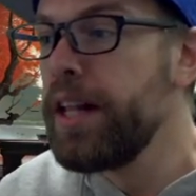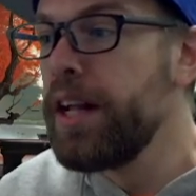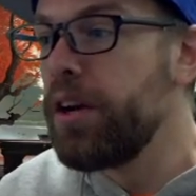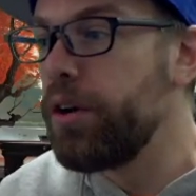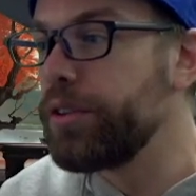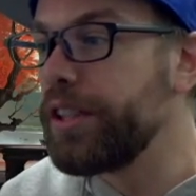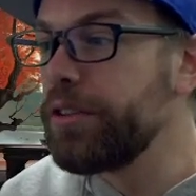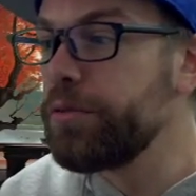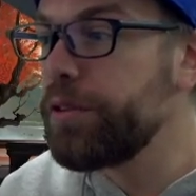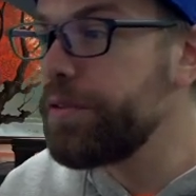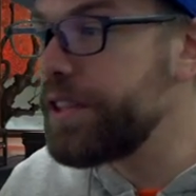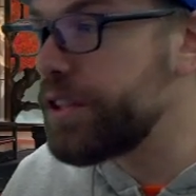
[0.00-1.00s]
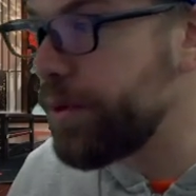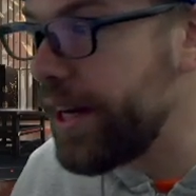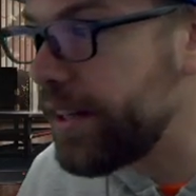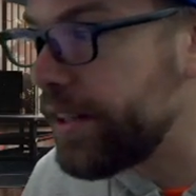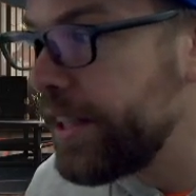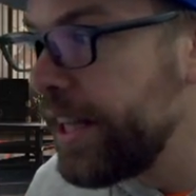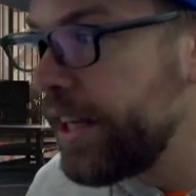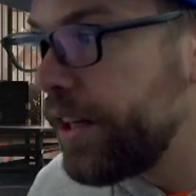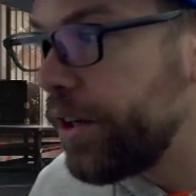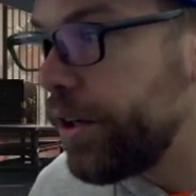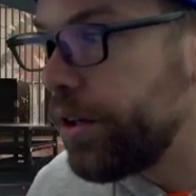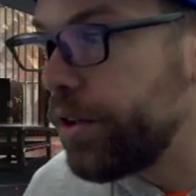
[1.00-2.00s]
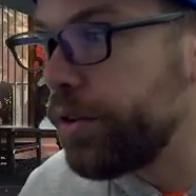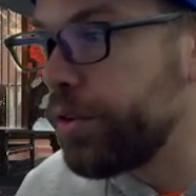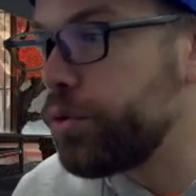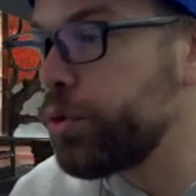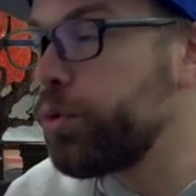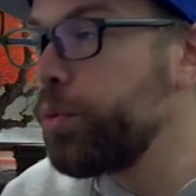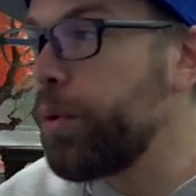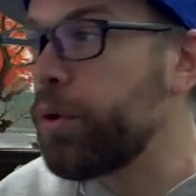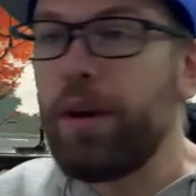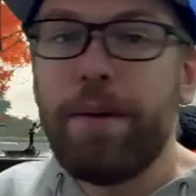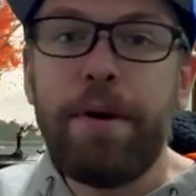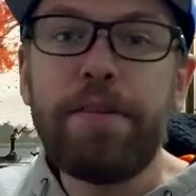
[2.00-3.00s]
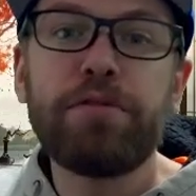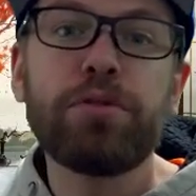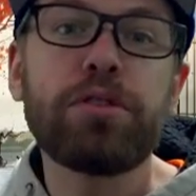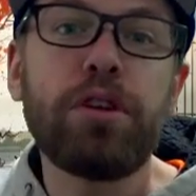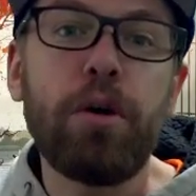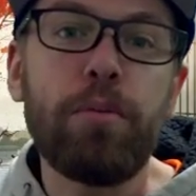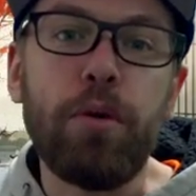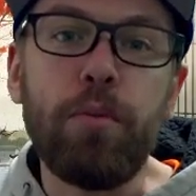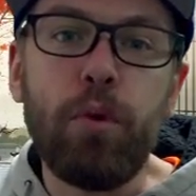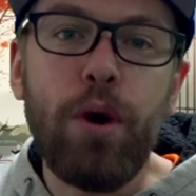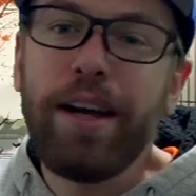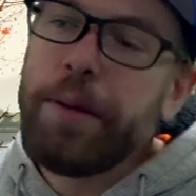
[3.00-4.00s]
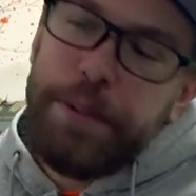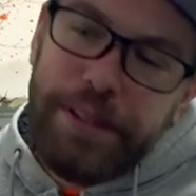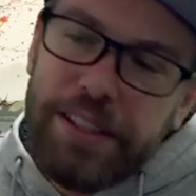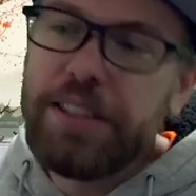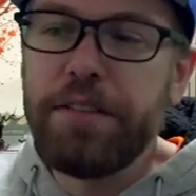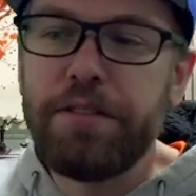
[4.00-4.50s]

euh, des nouveaux visuels, euh, du coup pour que la map vous semble moins répétitive.